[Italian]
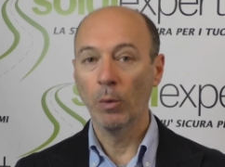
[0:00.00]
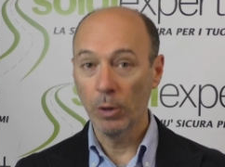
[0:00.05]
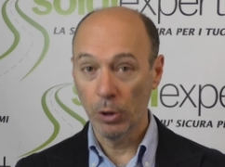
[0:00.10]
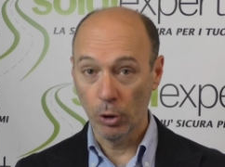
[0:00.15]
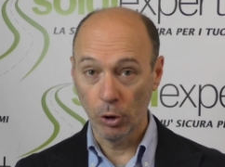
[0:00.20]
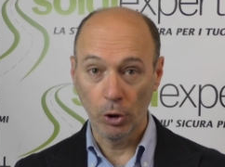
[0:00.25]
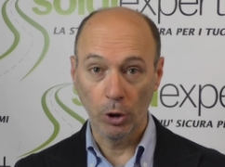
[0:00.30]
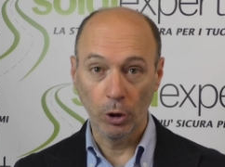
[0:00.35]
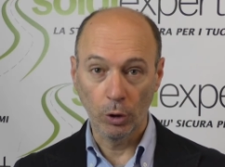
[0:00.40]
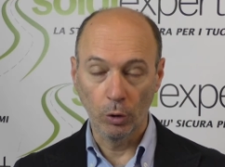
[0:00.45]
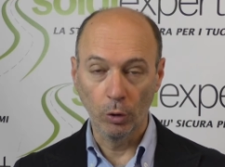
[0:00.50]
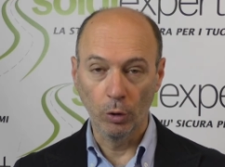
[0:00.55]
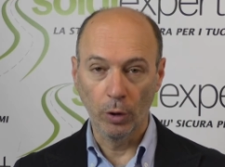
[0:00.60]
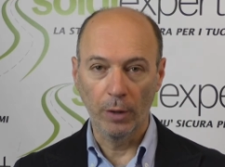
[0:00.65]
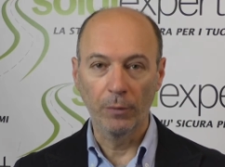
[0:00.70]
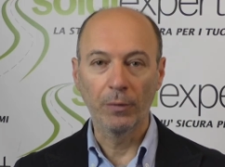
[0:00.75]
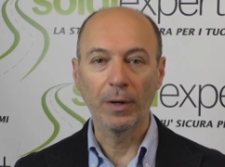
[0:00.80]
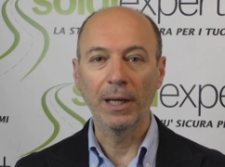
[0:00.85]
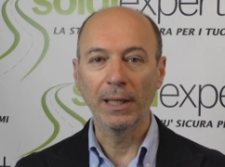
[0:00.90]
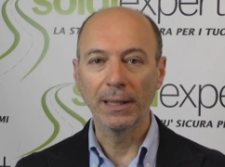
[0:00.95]
questo settore,
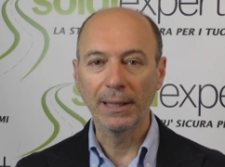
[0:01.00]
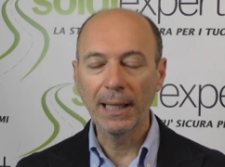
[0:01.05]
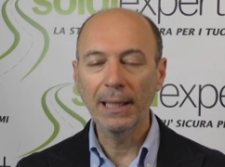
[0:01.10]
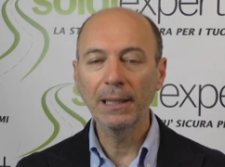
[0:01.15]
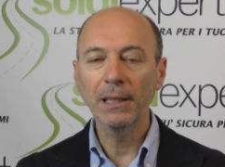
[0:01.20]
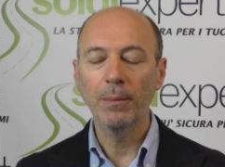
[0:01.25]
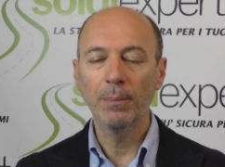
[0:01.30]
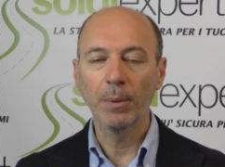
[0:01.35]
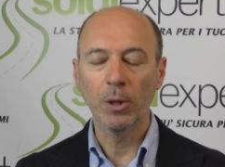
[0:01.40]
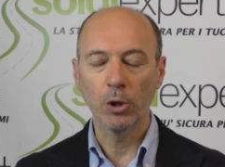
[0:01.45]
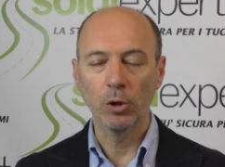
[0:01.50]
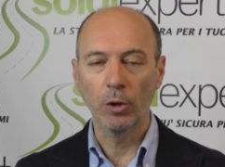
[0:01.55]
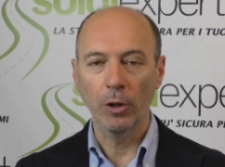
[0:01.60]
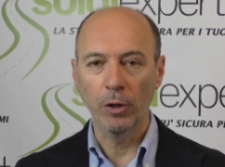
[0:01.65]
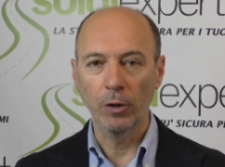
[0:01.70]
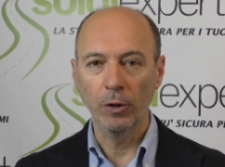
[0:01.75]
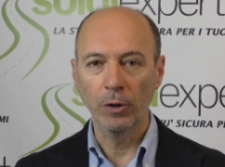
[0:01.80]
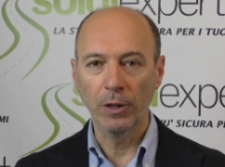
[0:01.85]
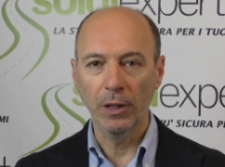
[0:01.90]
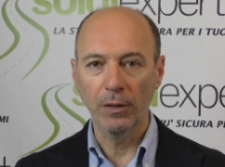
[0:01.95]
tra le tante persone
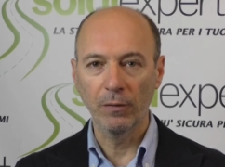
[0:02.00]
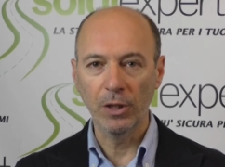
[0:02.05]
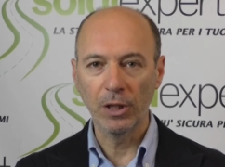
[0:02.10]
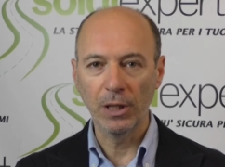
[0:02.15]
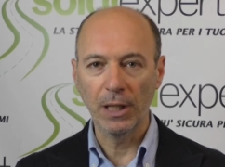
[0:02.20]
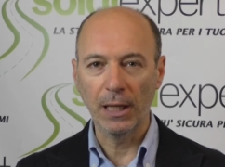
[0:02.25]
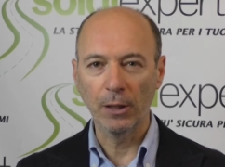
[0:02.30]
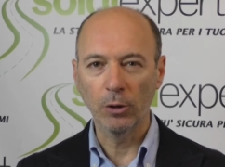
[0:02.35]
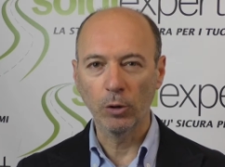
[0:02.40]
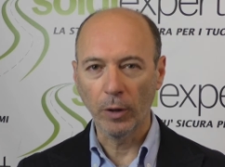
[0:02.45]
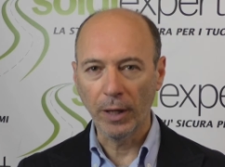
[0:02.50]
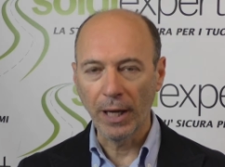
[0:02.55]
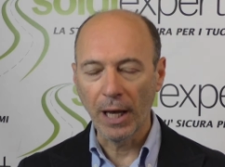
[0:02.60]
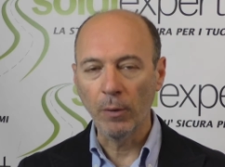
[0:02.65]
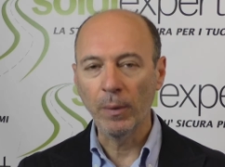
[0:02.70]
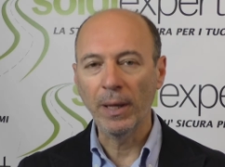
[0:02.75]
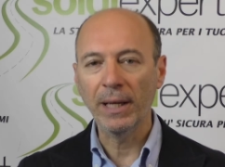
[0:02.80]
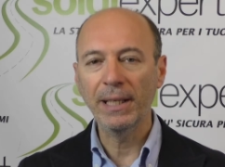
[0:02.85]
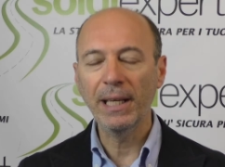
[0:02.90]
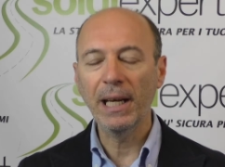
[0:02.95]
che ho intervistato, che ha
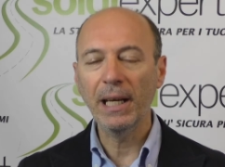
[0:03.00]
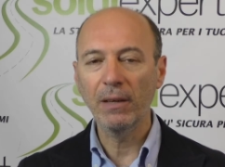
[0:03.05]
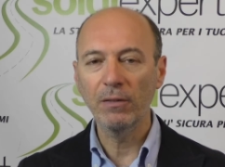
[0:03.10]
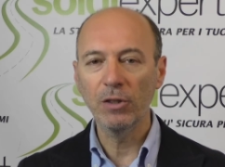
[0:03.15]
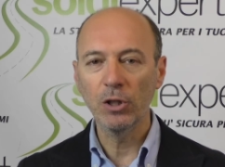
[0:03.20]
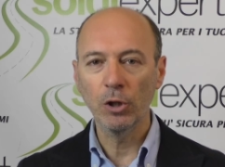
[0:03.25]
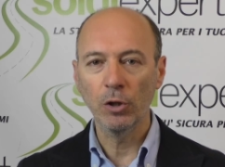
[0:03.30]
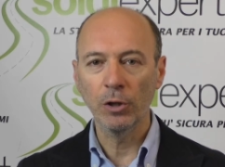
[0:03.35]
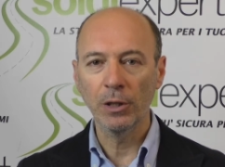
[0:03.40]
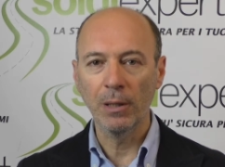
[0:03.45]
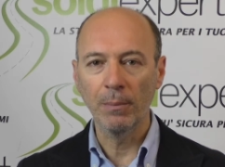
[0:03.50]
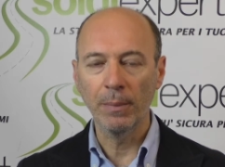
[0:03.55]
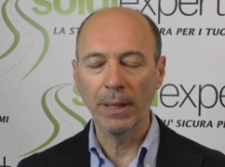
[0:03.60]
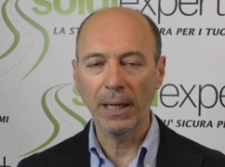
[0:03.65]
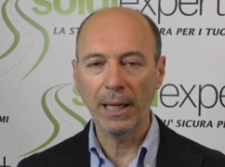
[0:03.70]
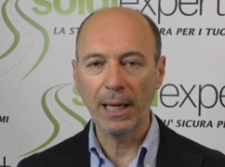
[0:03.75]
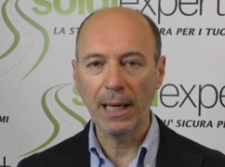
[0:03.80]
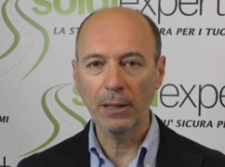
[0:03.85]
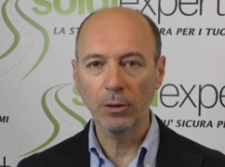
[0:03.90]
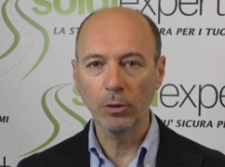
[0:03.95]
una chiara visione del
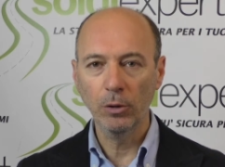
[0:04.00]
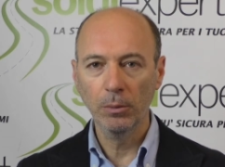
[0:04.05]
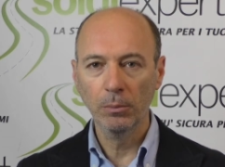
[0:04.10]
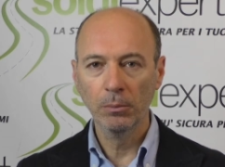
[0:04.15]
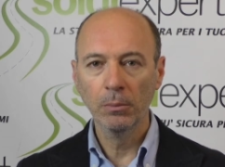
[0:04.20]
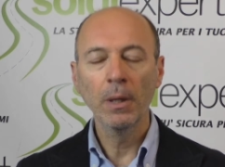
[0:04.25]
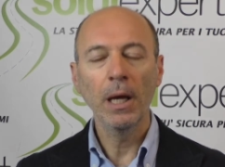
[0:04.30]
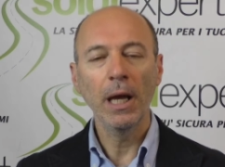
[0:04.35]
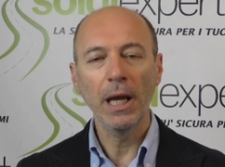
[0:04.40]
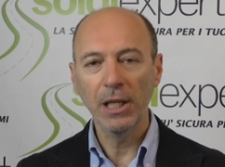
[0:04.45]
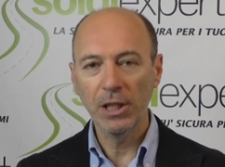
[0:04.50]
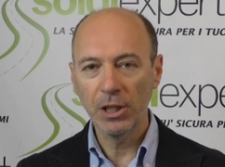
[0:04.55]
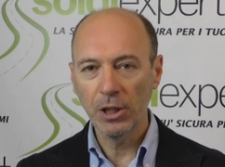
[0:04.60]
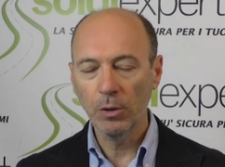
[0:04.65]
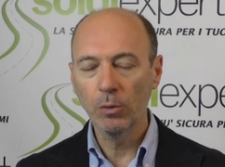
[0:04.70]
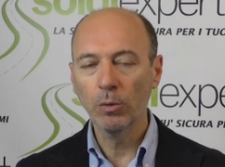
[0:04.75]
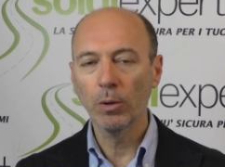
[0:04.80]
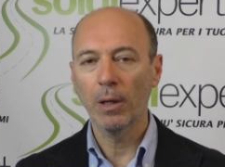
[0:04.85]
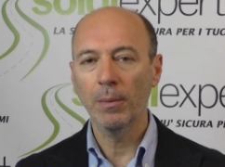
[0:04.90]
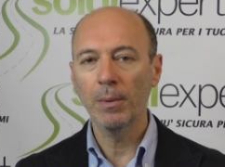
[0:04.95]
mercato, è
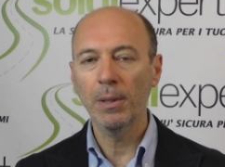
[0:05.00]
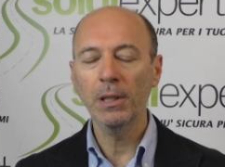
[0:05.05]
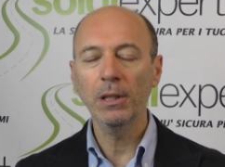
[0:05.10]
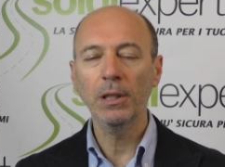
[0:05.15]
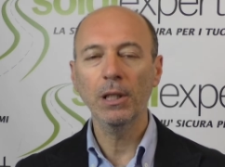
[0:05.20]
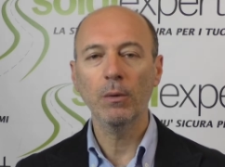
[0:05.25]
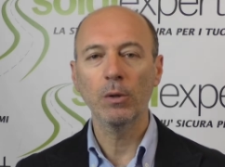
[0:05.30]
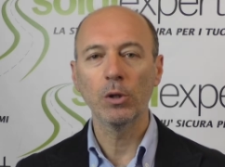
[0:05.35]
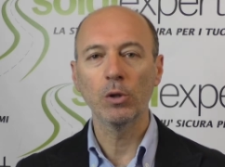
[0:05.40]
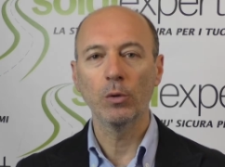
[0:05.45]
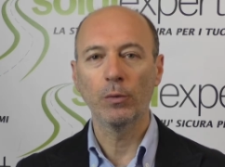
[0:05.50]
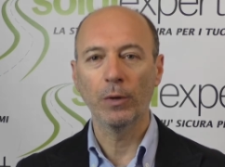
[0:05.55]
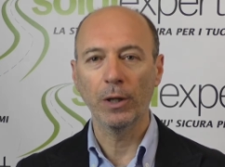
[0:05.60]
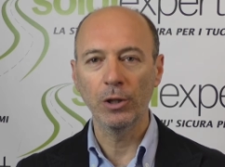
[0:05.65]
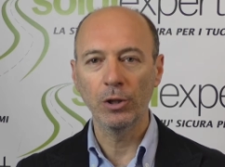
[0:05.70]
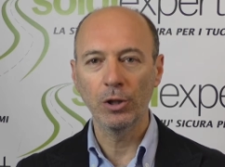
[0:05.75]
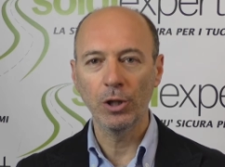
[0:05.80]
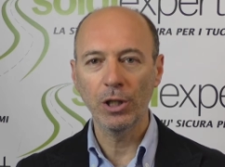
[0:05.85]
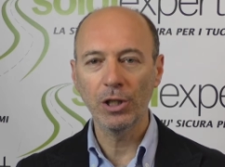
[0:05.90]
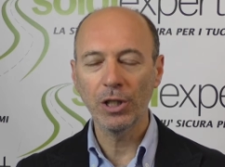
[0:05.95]
sicuramente questo
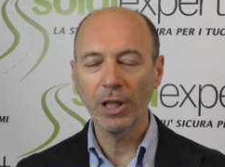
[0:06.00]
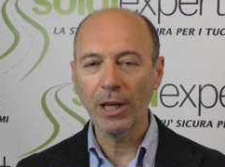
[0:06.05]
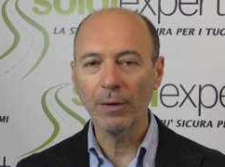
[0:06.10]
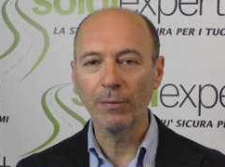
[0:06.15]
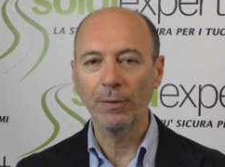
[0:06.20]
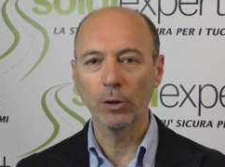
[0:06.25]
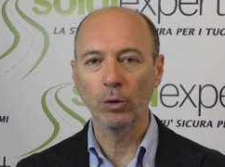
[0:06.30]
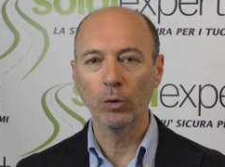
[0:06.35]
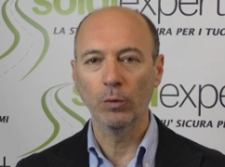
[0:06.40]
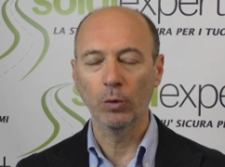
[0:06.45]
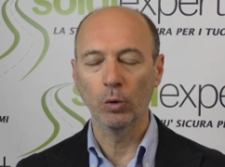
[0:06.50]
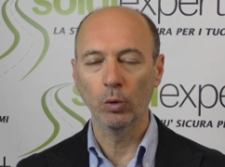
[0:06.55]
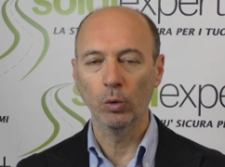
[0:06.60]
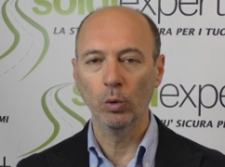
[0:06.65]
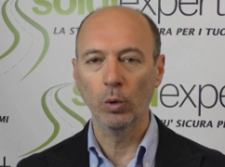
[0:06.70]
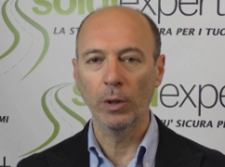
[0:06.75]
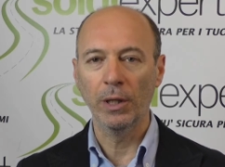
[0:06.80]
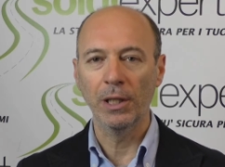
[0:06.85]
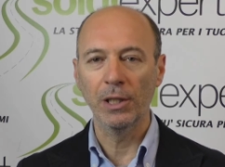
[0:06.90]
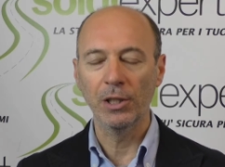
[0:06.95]
francese che ha fatto
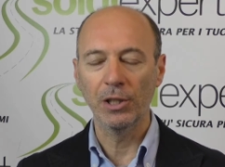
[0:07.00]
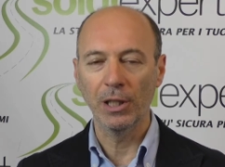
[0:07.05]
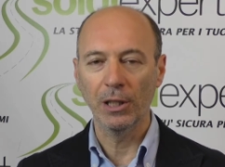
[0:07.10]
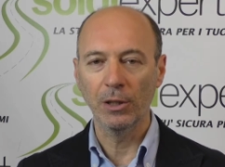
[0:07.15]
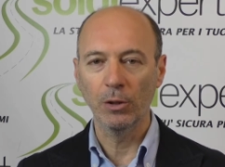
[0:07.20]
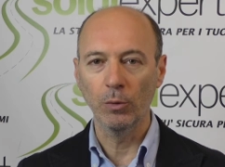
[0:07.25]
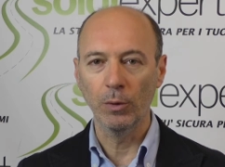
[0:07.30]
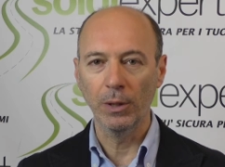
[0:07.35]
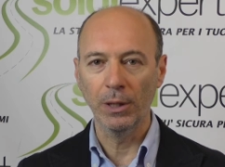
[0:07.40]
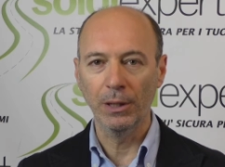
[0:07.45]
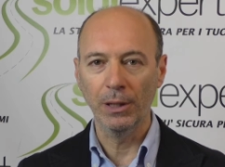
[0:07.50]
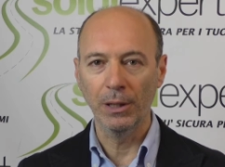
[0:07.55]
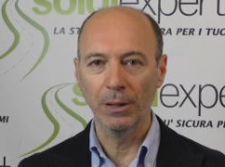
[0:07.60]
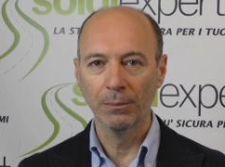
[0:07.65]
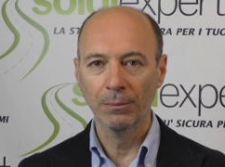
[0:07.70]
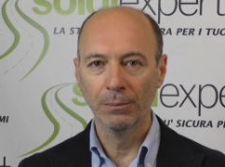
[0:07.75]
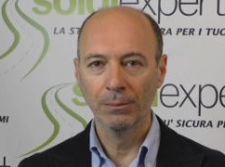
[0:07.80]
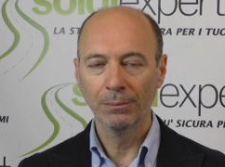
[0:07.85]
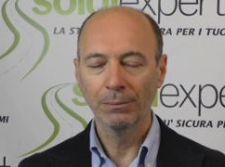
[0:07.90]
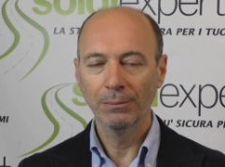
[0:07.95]
fortuna negli Stati
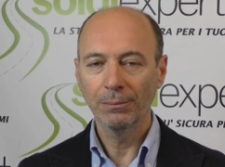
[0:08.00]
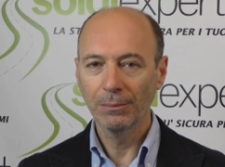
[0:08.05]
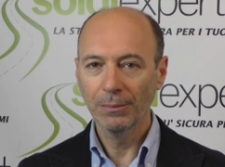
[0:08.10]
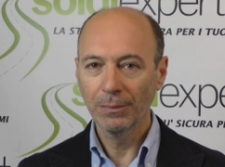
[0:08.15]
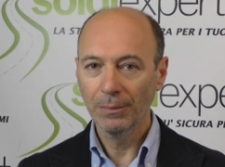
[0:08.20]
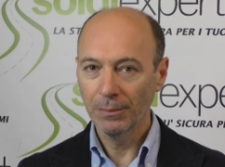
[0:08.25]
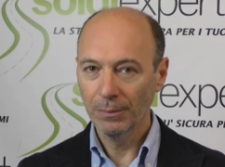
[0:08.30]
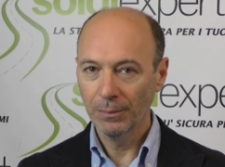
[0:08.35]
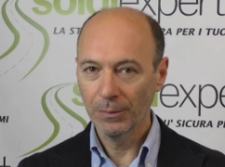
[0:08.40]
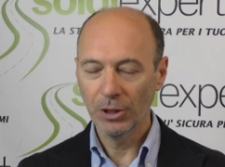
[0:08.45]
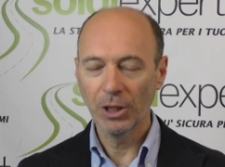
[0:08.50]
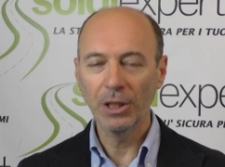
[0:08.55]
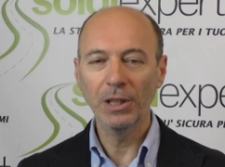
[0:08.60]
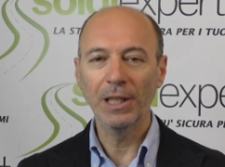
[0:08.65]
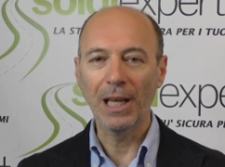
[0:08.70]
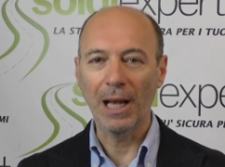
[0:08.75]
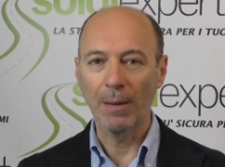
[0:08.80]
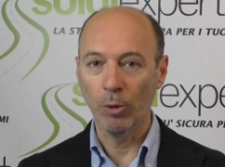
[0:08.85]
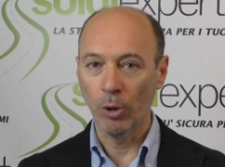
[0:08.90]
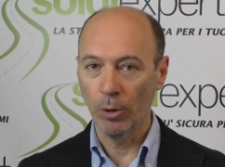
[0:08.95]
Uniti.
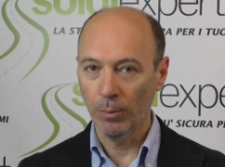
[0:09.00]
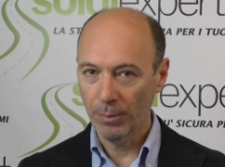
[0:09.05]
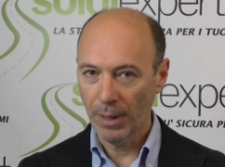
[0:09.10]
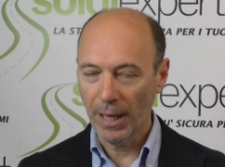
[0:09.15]
Sentiamolo,